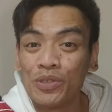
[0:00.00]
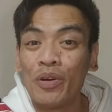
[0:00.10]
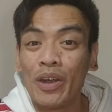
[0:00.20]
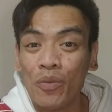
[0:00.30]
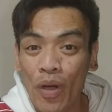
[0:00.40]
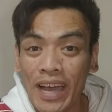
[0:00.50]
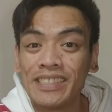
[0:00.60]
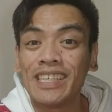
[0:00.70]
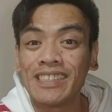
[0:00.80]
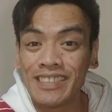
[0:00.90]
You are
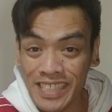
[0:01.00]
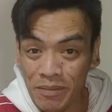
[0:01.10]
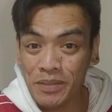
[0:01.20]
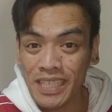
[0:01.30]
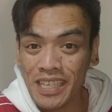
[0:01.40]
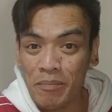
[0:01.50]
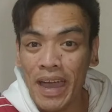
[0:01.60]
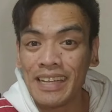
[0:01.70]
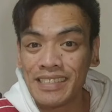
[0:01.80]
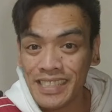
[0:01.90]
watching Tips sa
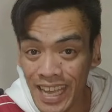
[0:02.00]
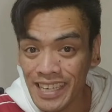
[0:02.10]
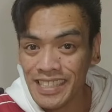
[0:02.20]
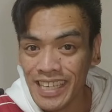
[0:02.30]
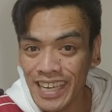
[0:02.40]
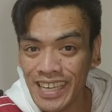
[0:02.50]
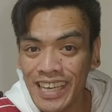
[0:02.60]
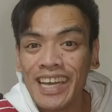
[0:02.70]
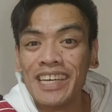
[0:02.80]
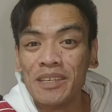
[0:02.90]
Japan
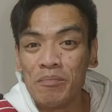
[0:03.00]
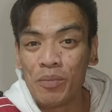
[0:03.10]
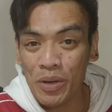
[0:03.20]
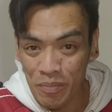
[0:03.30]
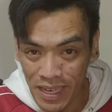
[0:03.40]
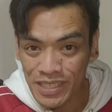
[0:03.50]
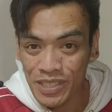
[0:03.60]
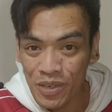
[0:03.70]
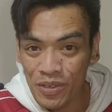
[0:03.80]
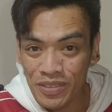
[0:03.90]
serye,
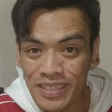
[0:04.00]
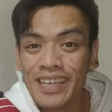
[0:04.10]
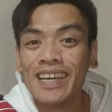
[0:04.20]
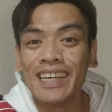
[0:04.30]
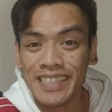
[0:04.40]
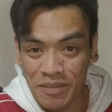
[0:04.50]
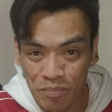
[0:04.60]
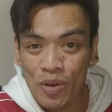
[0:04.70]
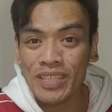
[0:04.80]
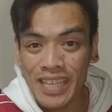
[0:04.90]
impormasyong
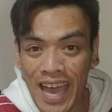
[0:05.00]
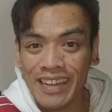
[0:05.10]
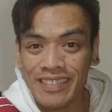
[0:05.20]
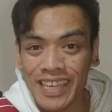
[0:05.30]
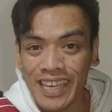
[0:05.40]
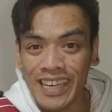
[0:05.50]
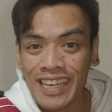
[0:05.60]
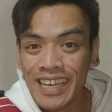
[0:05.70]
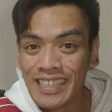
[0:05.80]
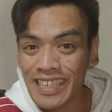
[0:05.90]
Importante,
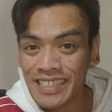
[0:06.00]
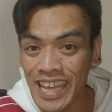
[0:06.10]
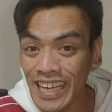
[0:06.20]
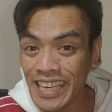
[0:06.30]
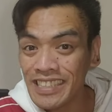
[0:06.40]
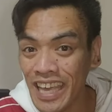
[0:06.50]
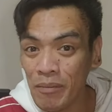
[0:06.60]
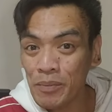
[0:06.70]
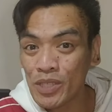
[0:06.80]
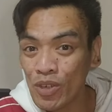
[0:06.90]
sa second
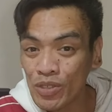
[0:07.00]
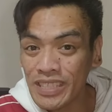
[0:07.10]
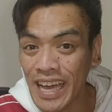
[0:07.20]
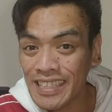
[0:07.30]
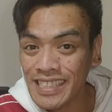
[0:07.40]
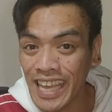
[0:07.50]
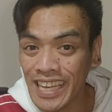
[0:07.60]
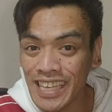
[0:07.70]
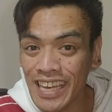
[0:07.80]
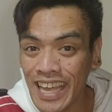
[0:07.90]
episode ng
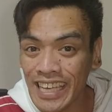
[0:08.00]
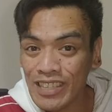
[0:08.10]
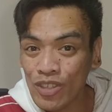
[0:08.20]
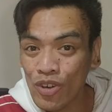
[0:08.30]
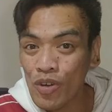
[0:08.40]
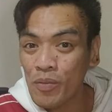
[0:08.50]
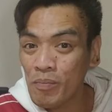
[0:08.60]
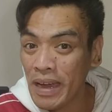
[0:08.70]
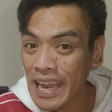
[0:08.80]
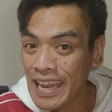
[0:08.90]
serye na ito,
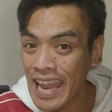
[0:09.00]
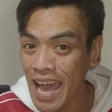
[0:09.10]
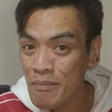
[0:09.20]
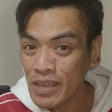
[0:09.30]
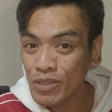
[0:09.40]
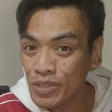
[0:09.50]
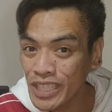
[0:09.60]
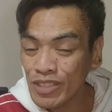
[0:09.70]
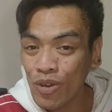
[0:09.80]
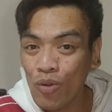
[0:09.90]
malalaman nyo
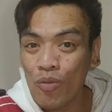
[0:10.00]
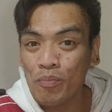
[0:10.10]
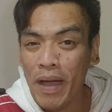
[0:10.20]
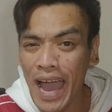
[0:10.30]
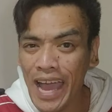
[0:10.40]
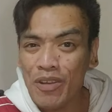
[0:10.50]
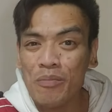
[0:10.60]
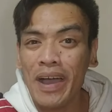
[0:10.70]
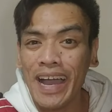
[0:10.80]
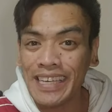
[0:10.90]
dito kung paano
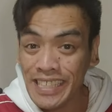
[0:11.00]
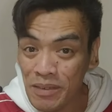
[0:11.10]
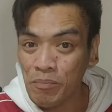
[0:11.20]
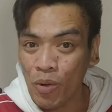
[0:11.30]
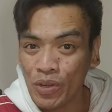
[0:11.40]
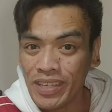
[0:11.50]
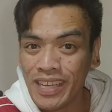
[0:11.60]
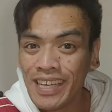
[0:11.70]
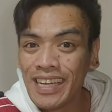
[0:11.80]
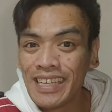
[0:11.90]
makaipon